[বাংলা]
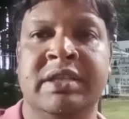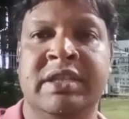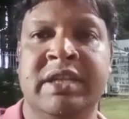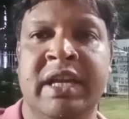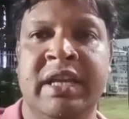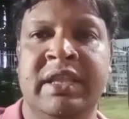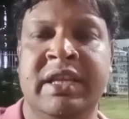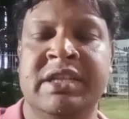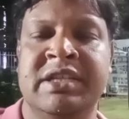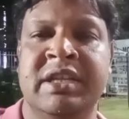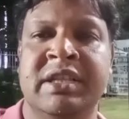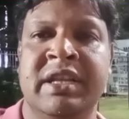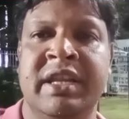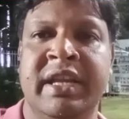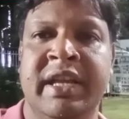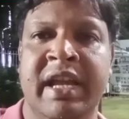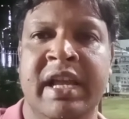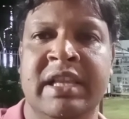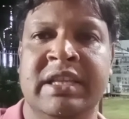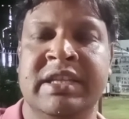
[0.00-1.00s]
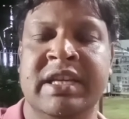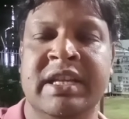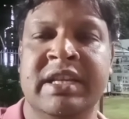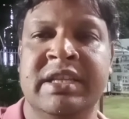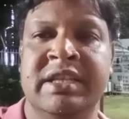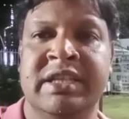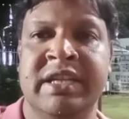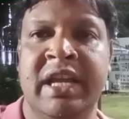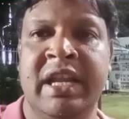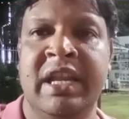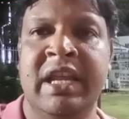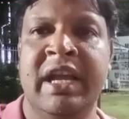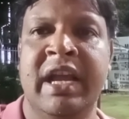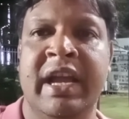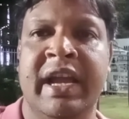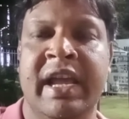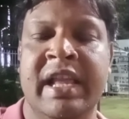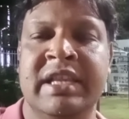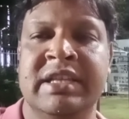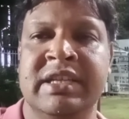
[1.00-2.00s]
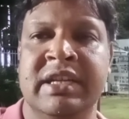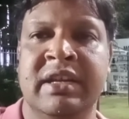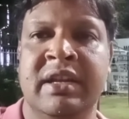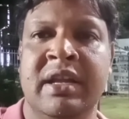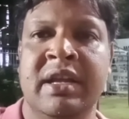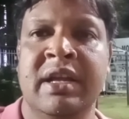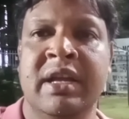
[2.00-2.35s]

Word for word: যে দেশে তিনি খেলছেন যে লিগে খেলছেন